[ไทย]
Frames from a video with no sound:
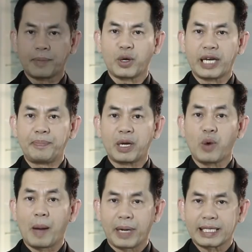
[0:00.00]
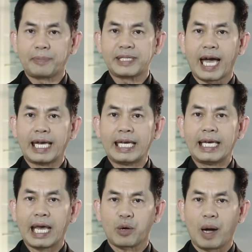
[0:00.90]
ทั้งหมดนั้นเป็นความประทับใจ
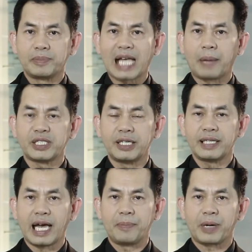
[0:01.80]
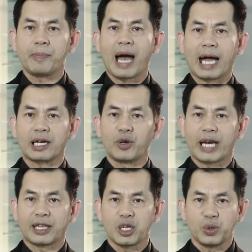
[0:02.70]
และความซาบซึ้งในพระมหาก
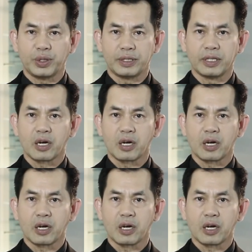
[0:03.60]
รุณาธิคุณ